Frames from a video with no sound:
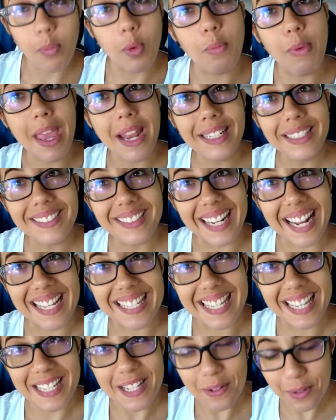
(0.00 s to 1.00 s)
Muy bien,
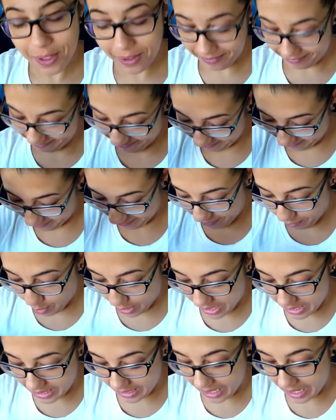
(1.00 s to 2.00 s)
gracias Lur
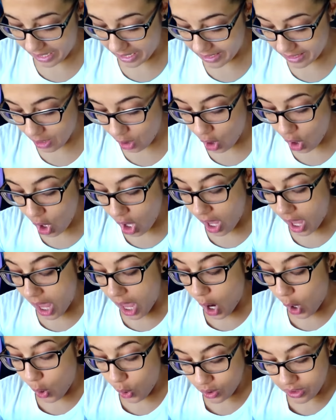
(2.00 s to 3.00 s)
voy a checar esto
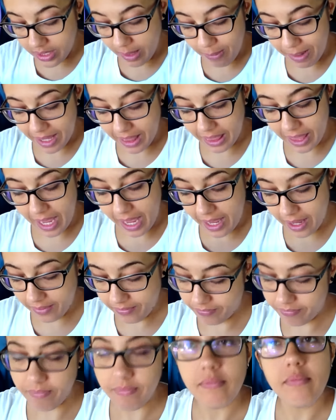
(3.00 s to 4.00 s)
justamente
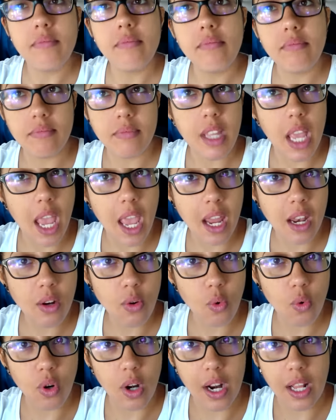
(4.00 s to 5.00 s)

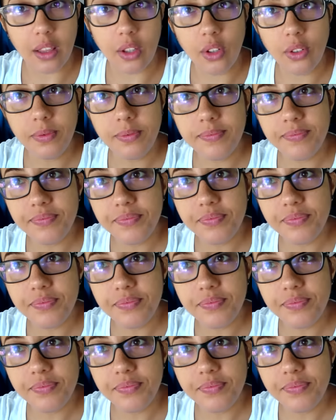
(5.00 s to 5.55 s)
en un rato.